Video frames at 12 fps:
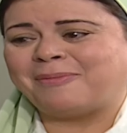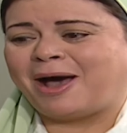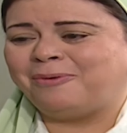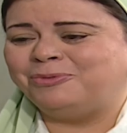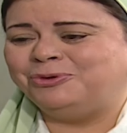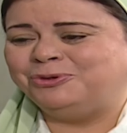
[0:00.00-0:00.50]

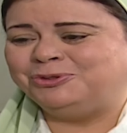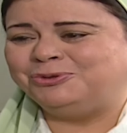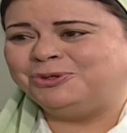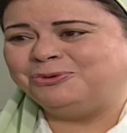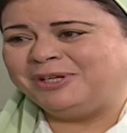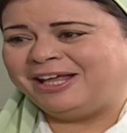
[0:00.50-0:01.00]
محمود
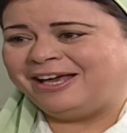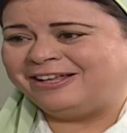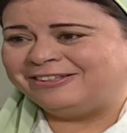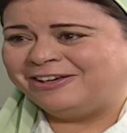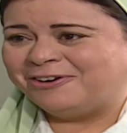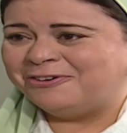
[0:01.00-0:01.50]

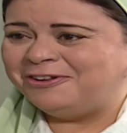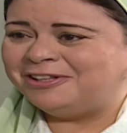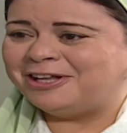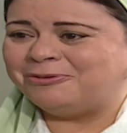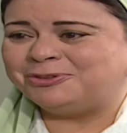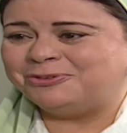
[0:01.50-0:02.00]
والولاد كل
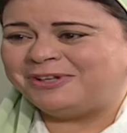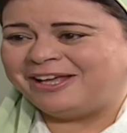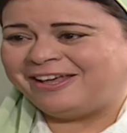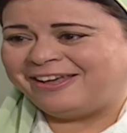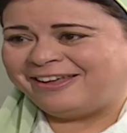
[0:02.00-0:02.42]
ده وتقول ايه